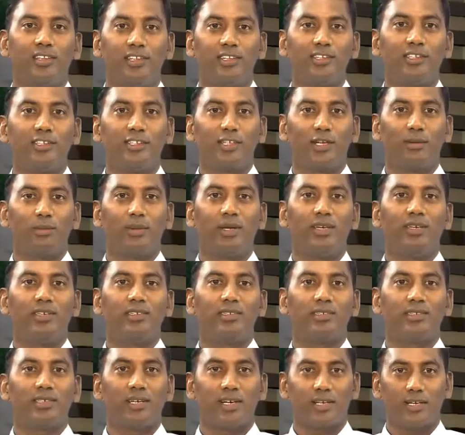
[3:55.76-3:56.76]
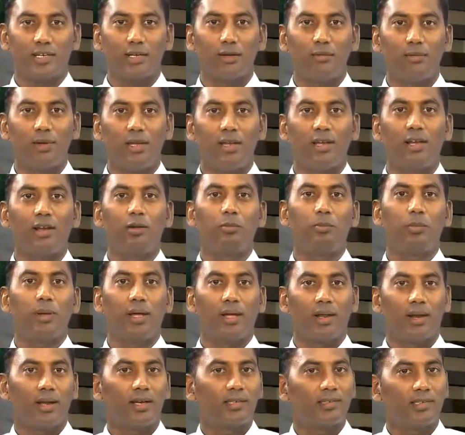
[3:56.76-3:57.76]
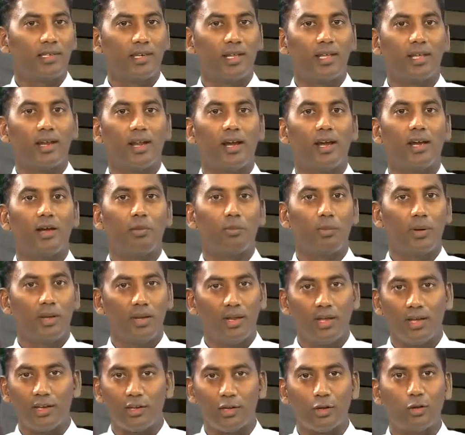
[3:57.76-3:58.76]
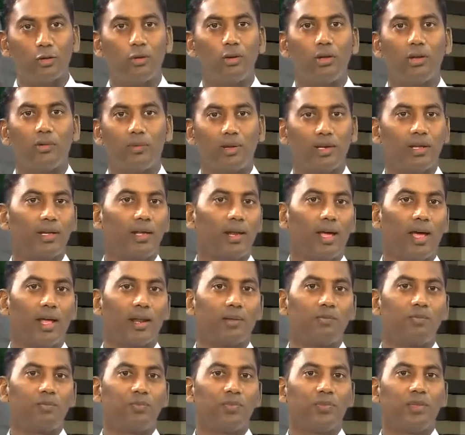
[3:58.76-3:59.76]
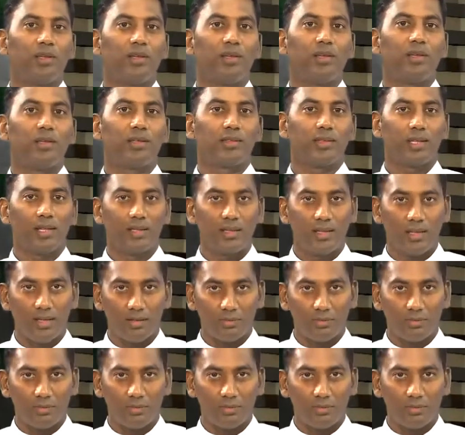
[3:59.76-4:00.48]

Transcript: திருச்சபை சட்டவியல் பேராசிரியராக பணியாற்றி கொண்டு வருகிறார் தந்தை